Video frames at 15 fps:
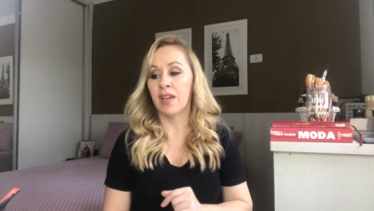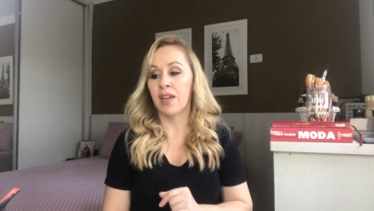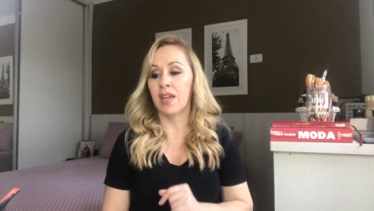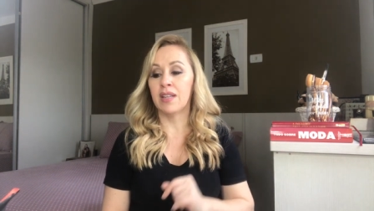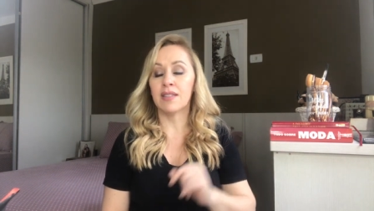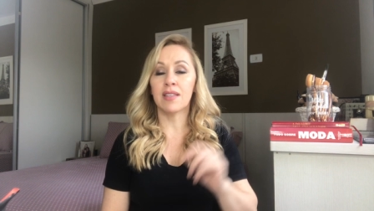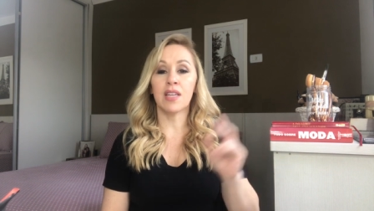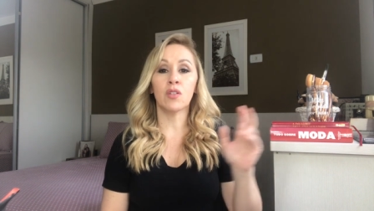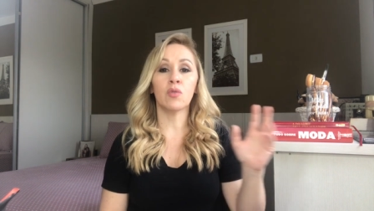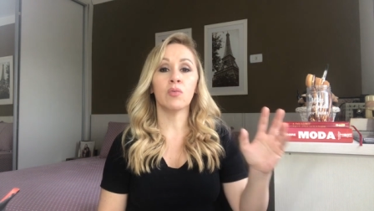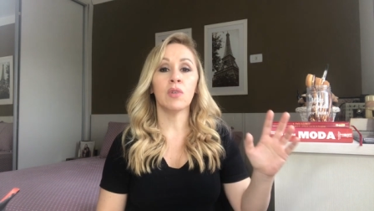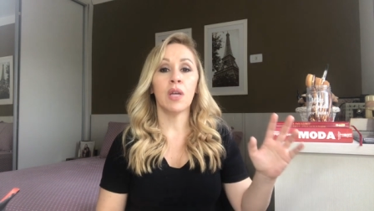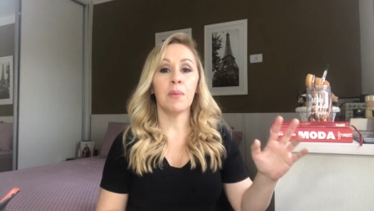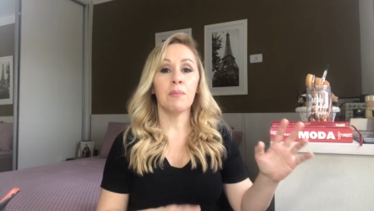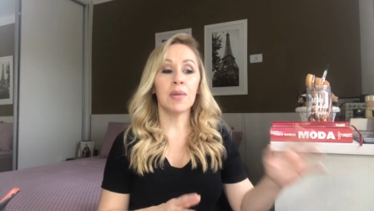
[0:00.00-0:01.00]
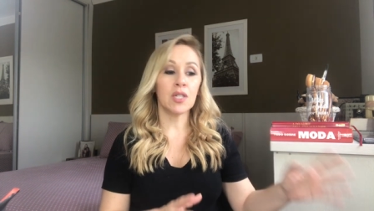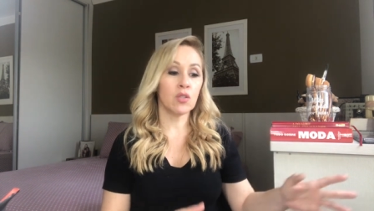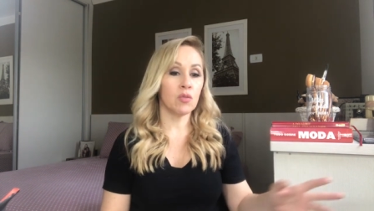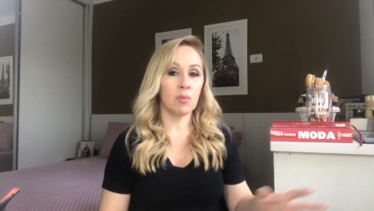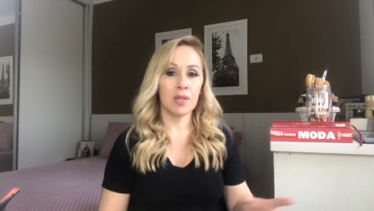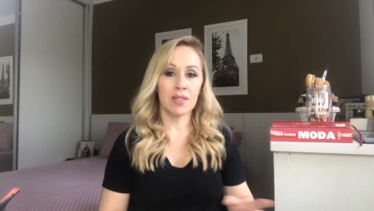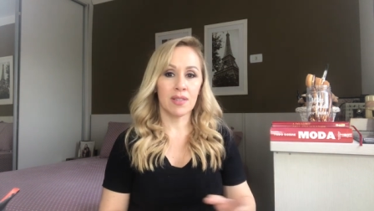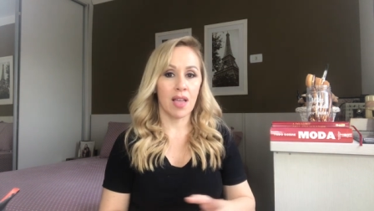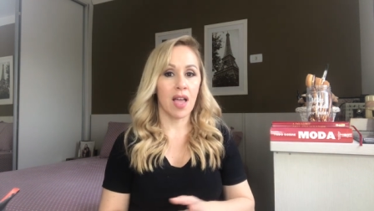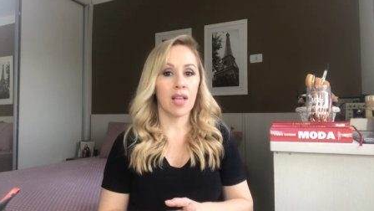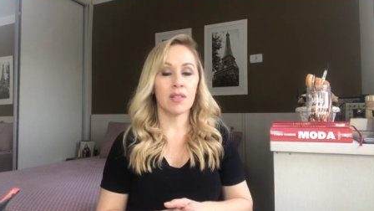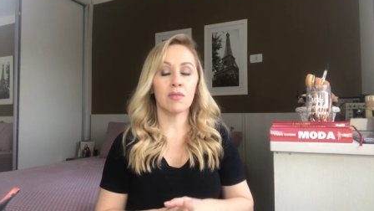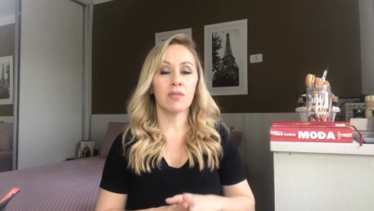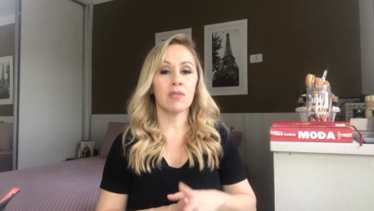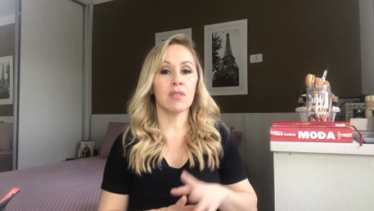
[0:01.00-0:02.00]
Eles eram
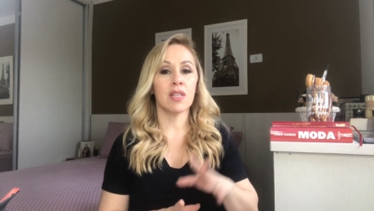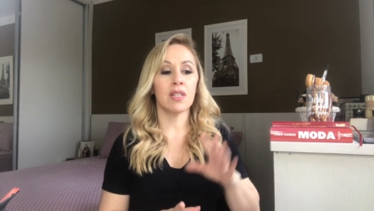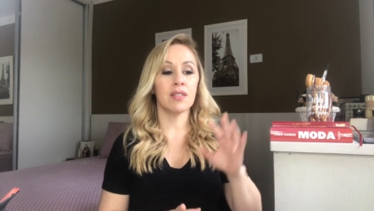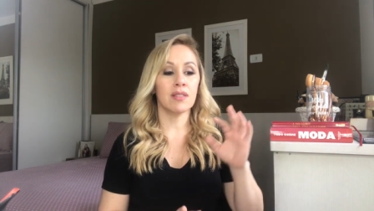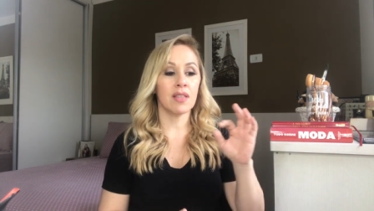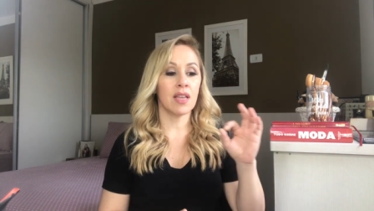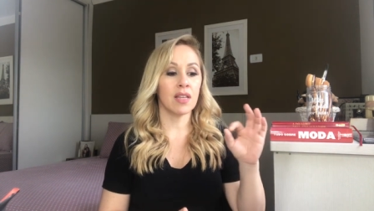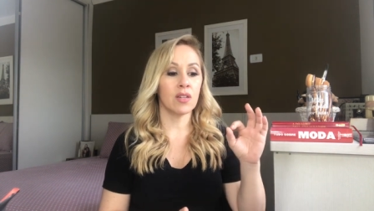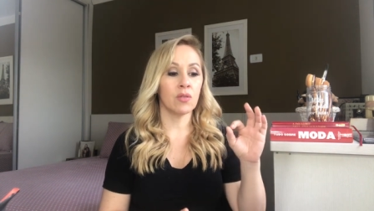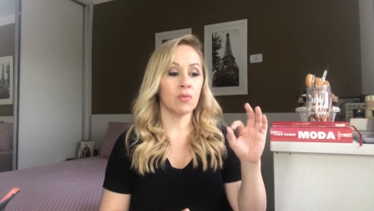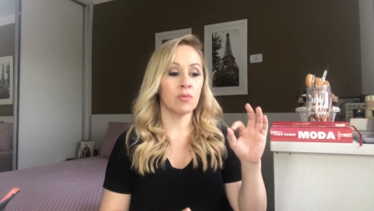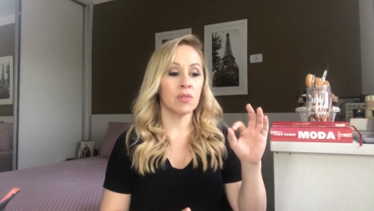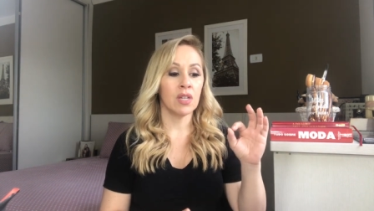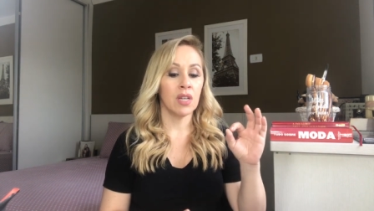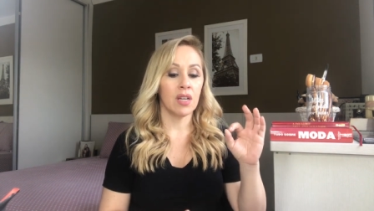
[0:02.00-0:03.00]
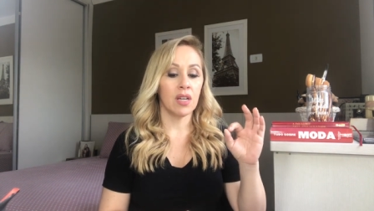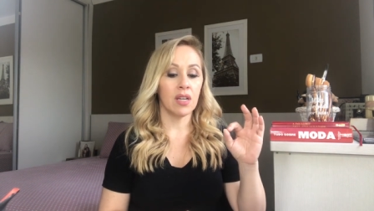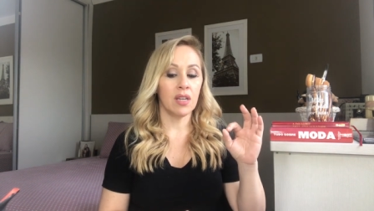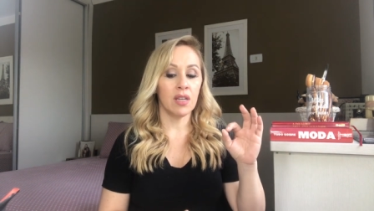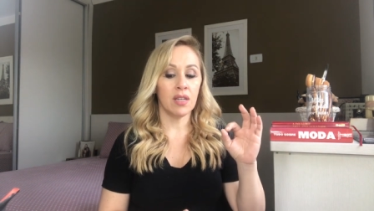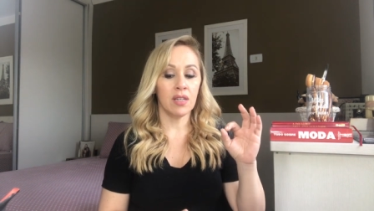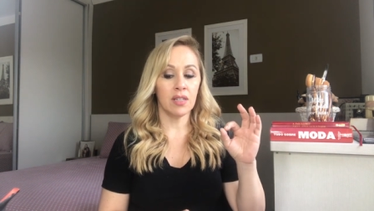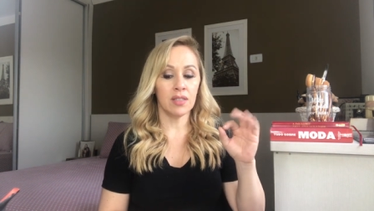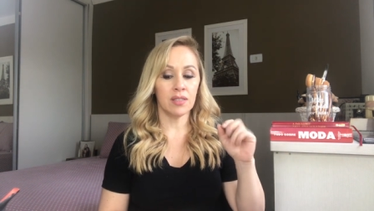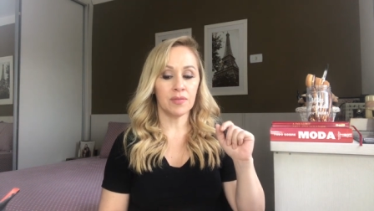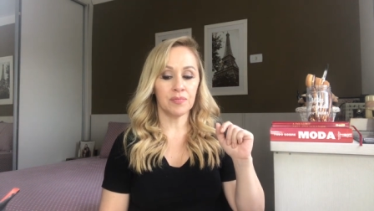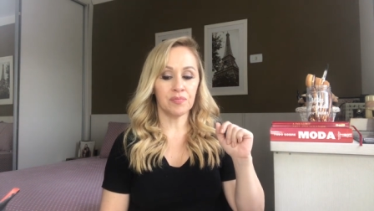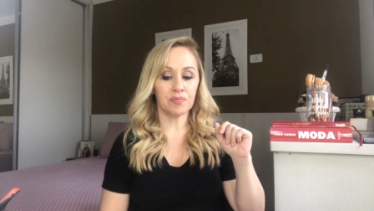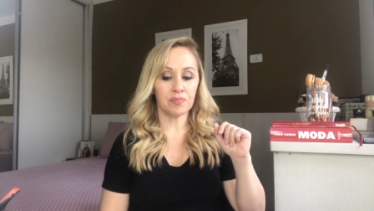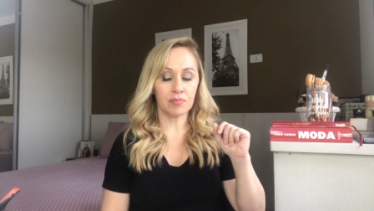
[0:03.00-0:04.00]
menosprezados, eles eram é,
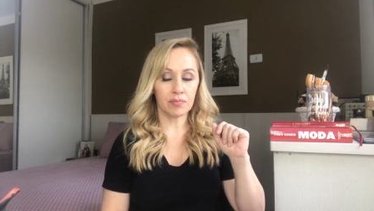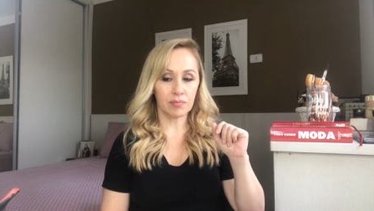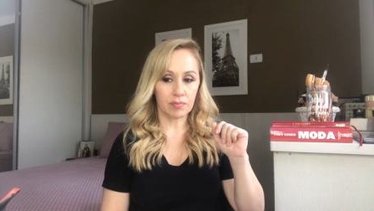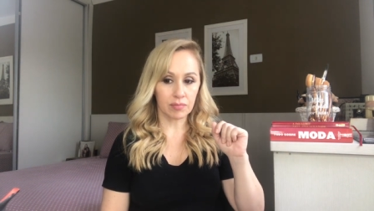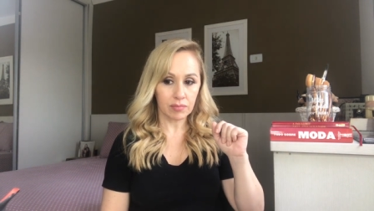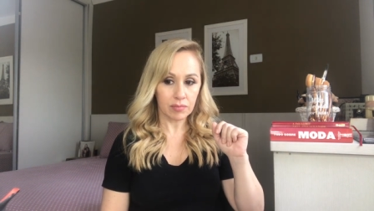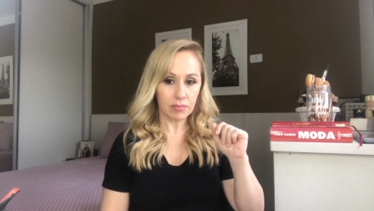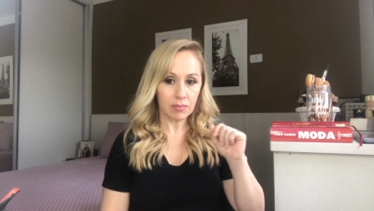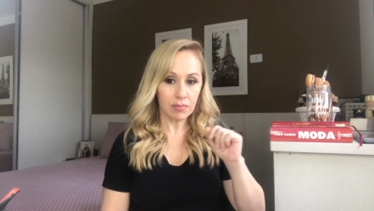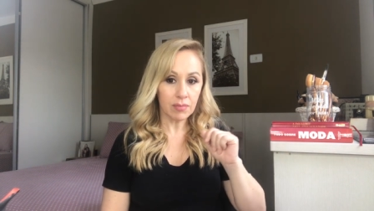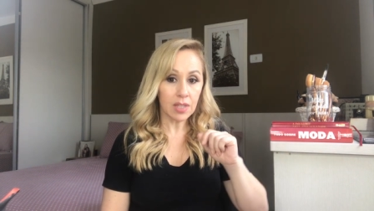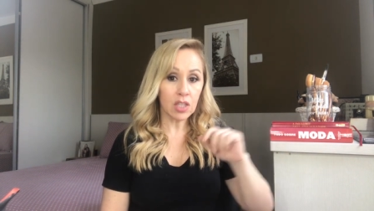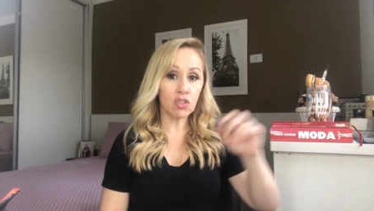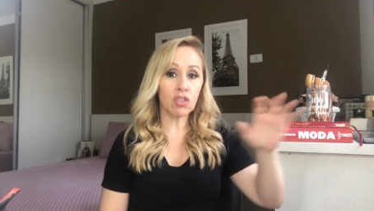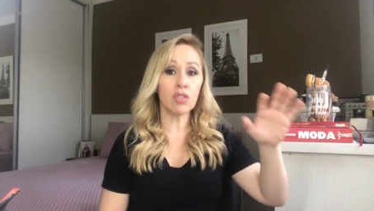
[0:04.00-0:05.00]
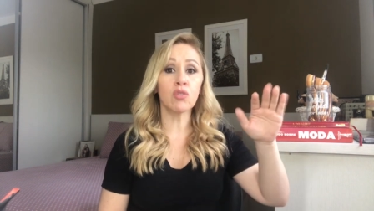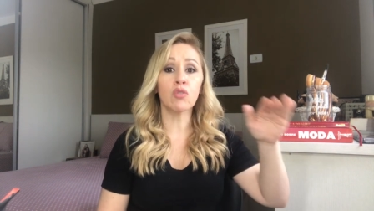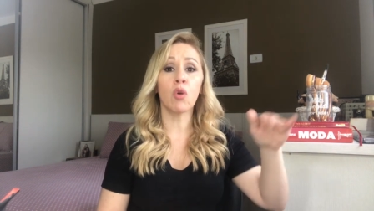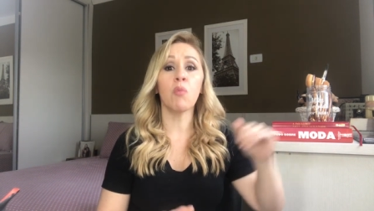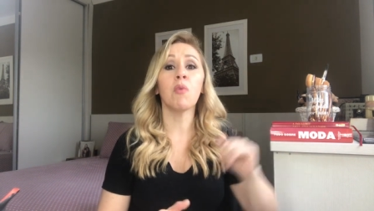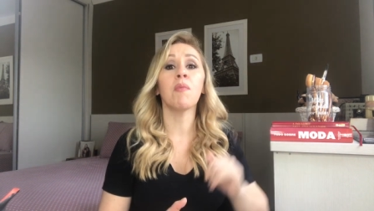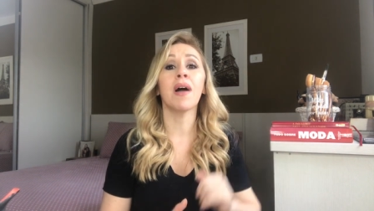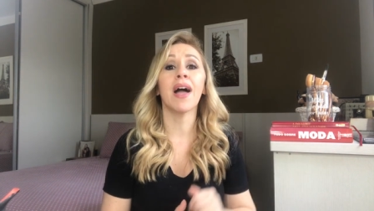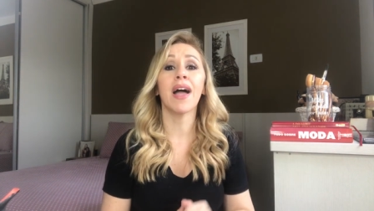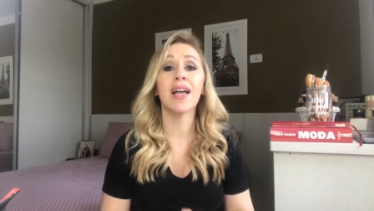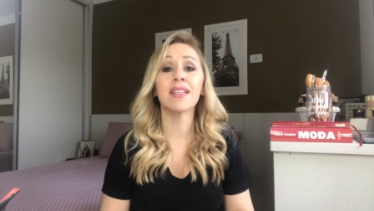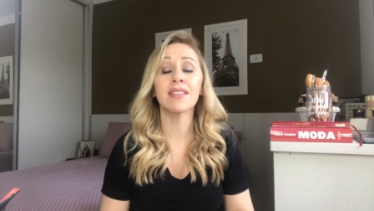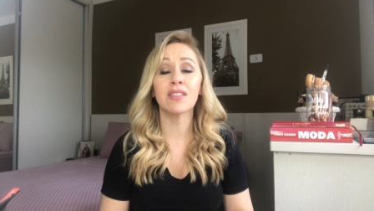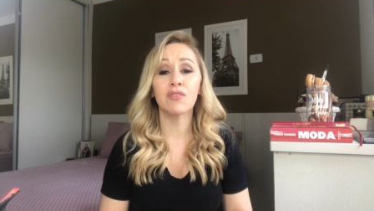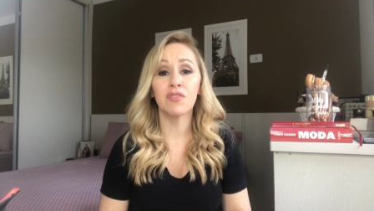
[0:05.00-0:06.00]
tidos como uma
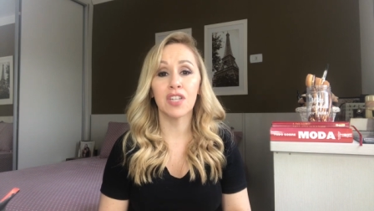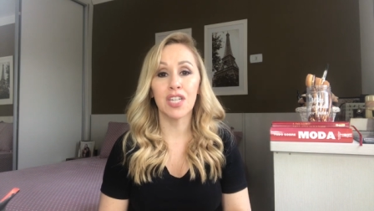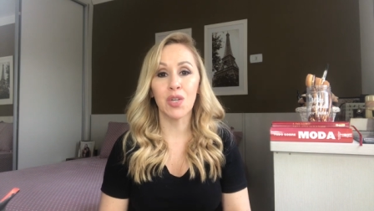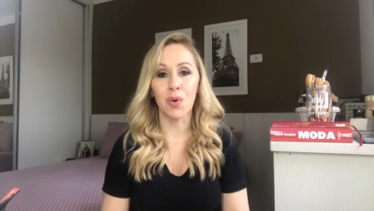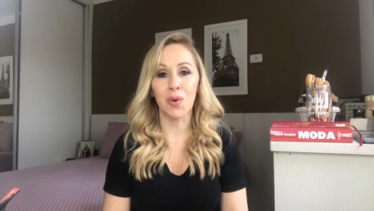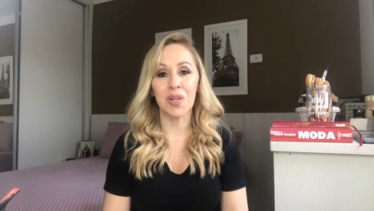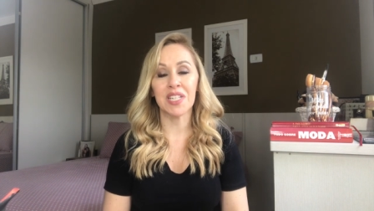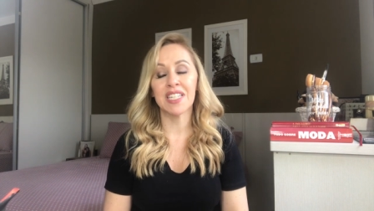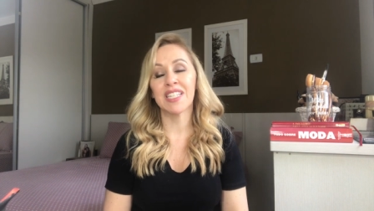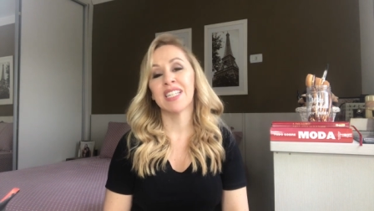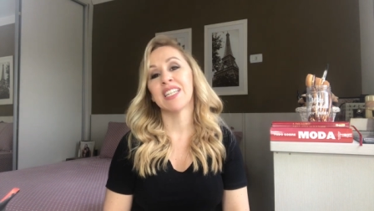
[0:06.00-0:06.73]
raça inferior.